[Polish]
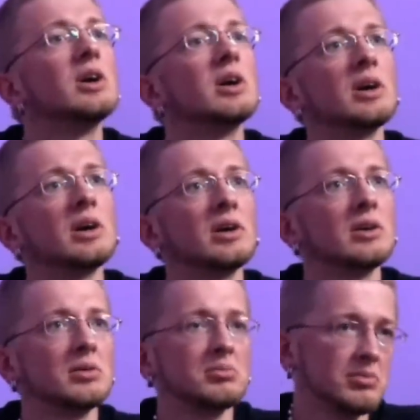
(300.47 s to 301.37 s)
E,
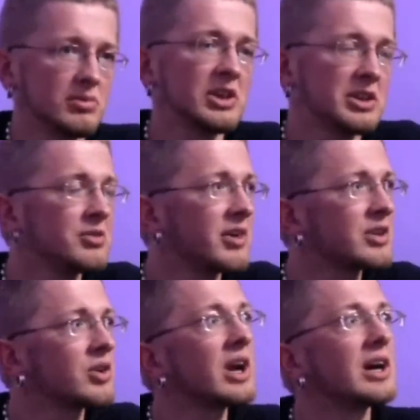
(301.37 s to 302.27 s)
dlatego
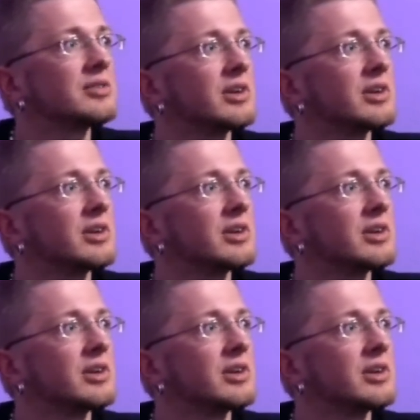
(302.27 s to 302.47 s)
warto grać,